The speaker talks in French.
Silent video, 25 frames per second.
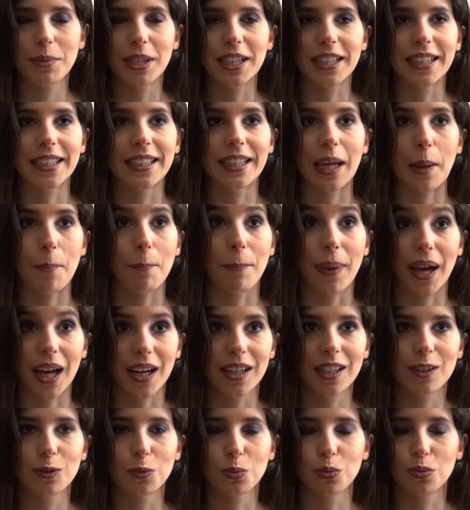mais qui a
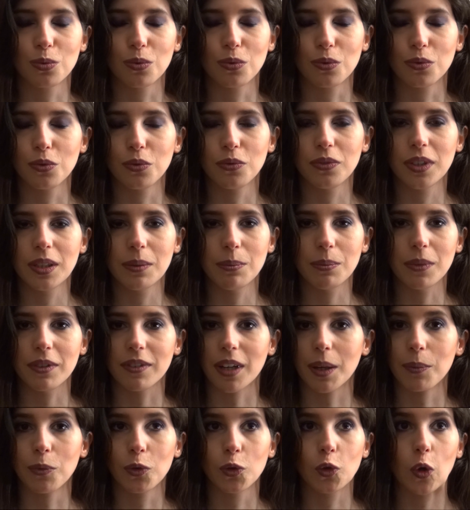parlé tout au long du film, mais
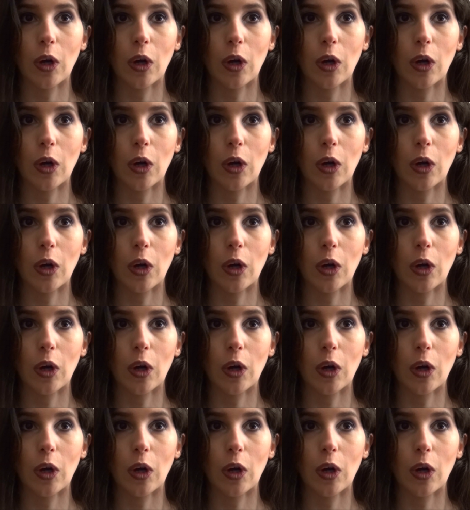vraiment